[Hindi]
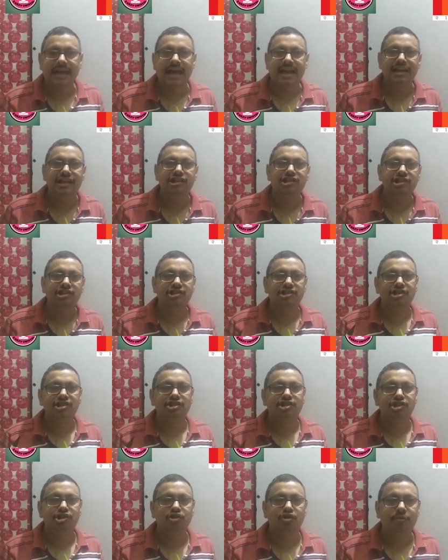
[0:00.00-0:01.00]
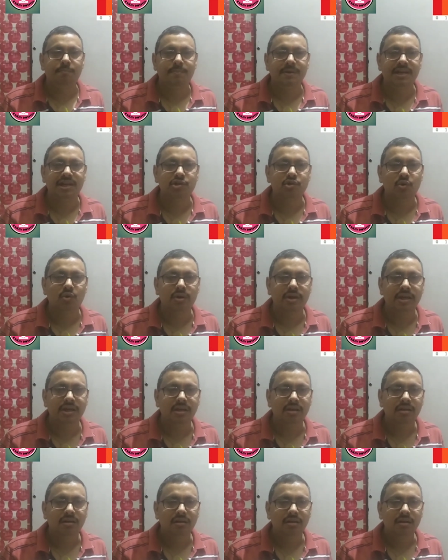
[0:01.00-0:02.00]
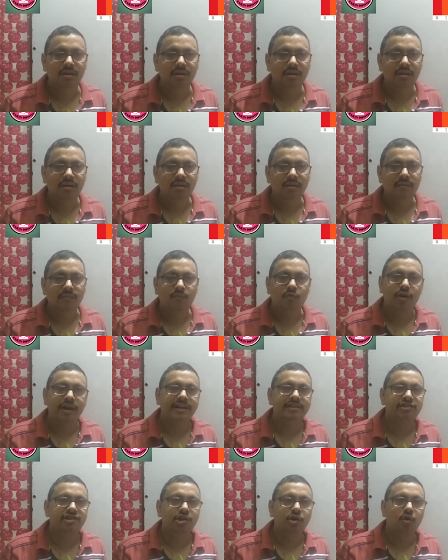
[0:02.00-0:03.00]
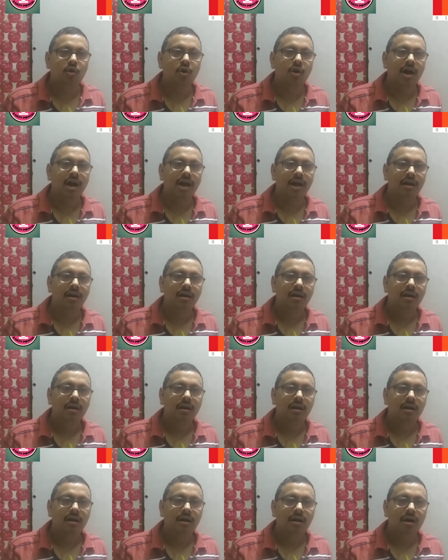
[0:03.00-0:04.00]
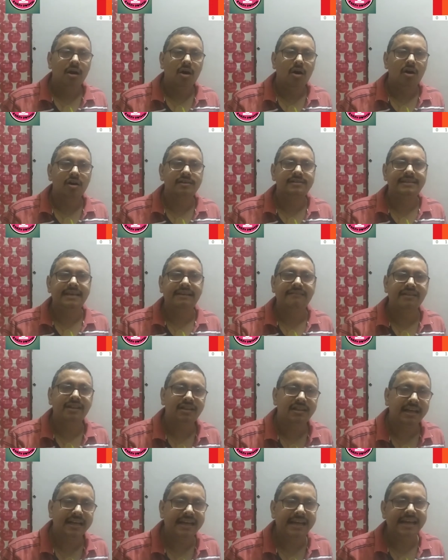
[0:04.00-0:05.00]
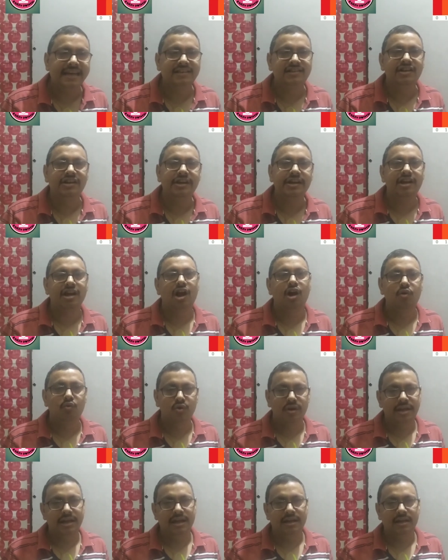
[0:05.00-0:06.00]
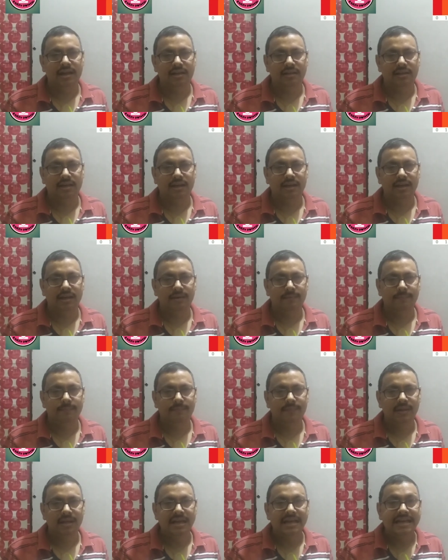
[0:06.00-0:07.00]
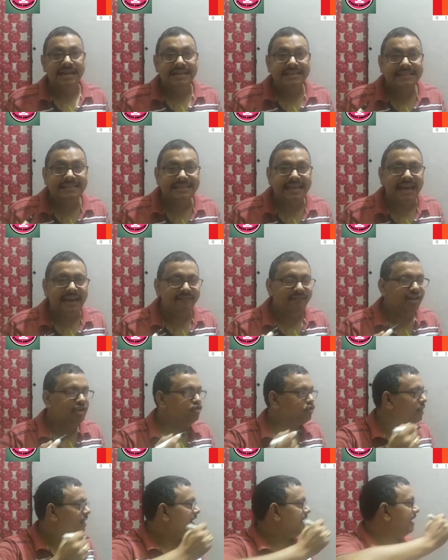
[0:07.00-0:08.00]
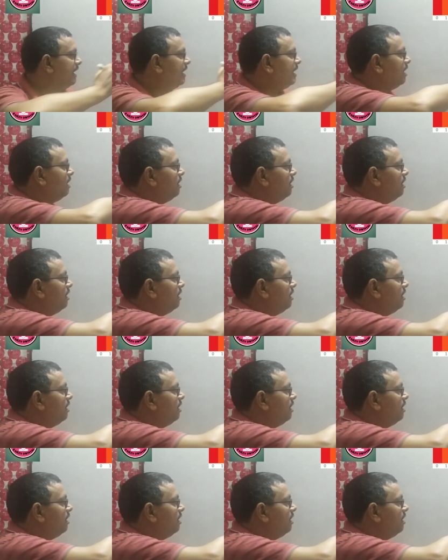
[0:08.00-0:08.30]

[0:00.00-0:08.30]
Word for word: यानी जिसकी जीरो पीएच होगी वो एसिडिक होगा और सेवन तक एसिडिक काउंट किया जाता है सेवन जो है